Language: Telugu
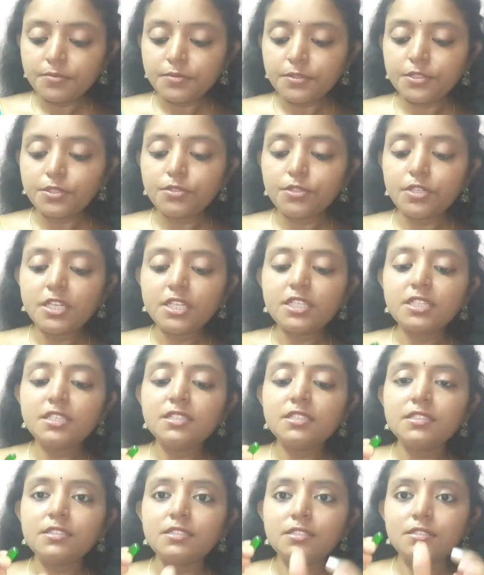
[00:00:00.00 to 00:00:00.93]
ఇదిగోండి
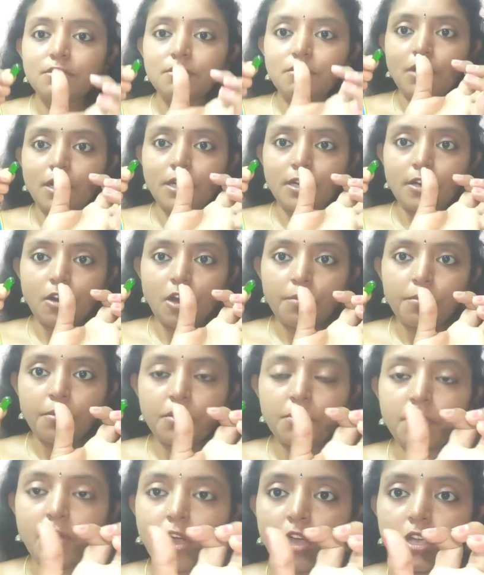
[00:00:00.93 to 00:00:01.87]
వన్ డ్రాప్
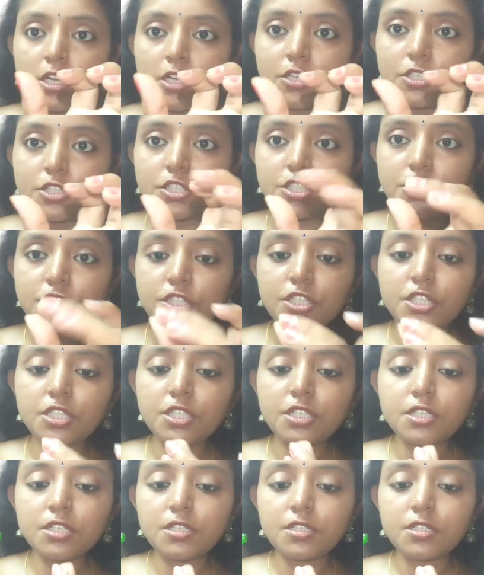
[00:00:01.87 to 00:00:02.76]
ఆఫ్ ఆయిల్ వచ్చింది